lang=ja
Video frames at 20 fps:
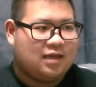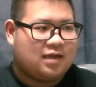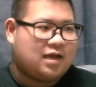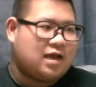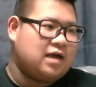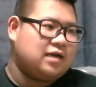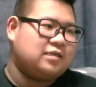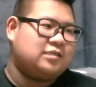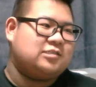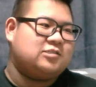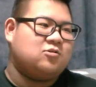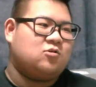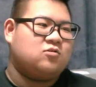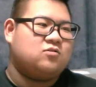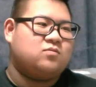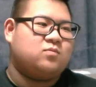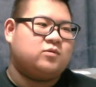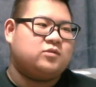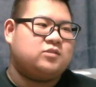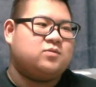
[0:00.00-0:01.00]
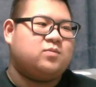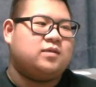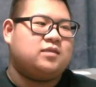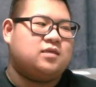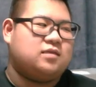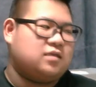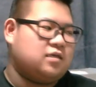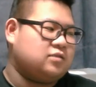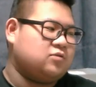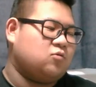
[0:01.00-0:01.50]
歓喜将軍も全て
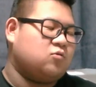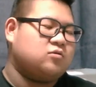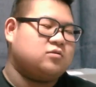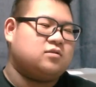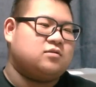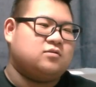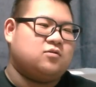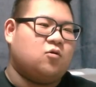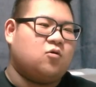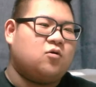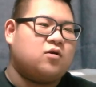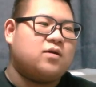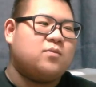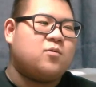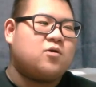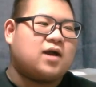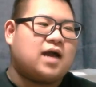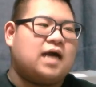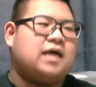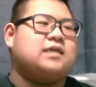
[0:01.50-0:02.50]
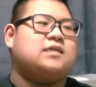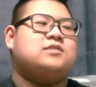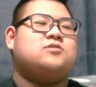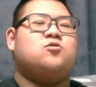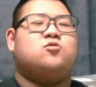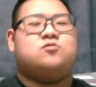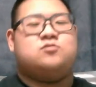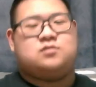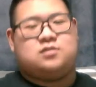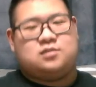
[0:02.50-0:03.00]
に対して怒ってるんだ。俺も歓喜
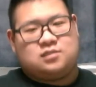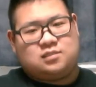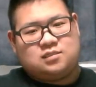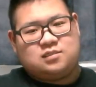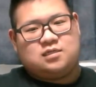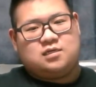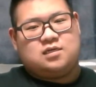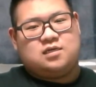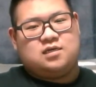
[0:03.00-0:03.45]
将軍です。